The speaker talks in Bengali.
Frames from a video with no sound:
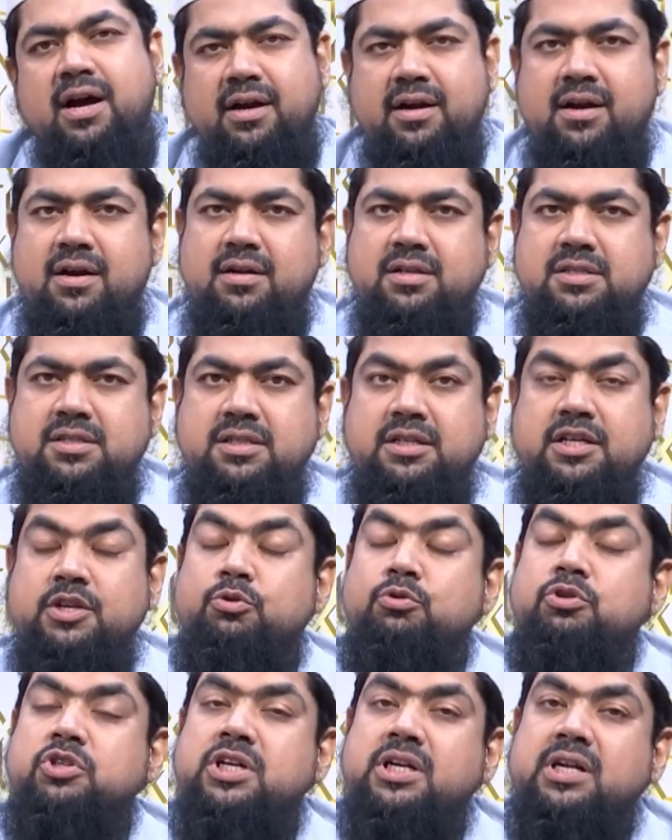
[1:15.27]
আকার আছে
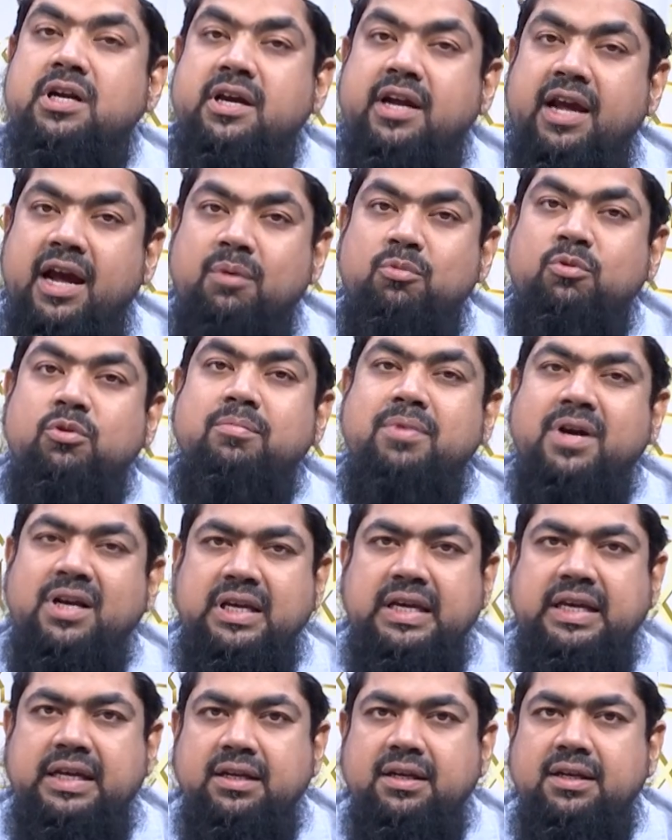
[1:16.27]
কিন্তু সেটা কেমন বা
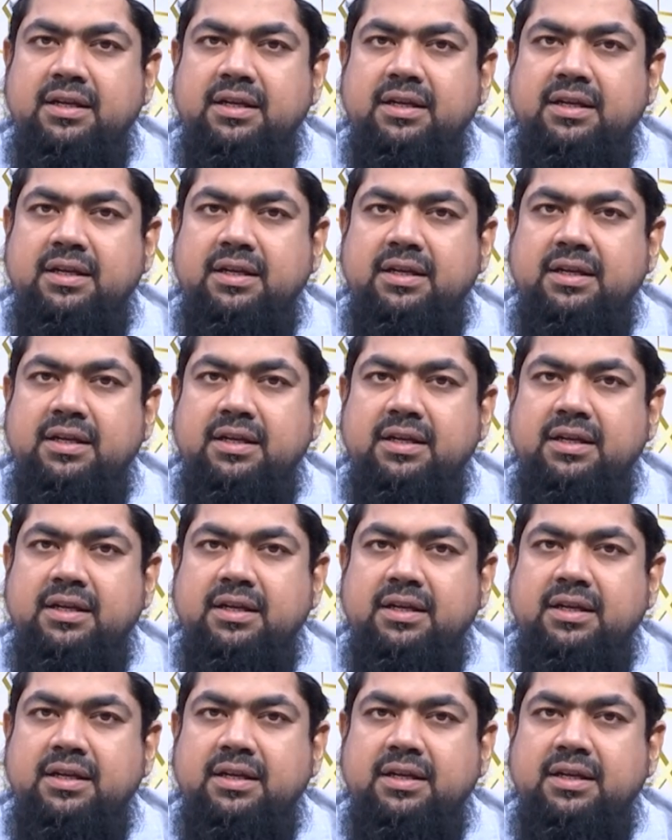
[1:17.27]
কী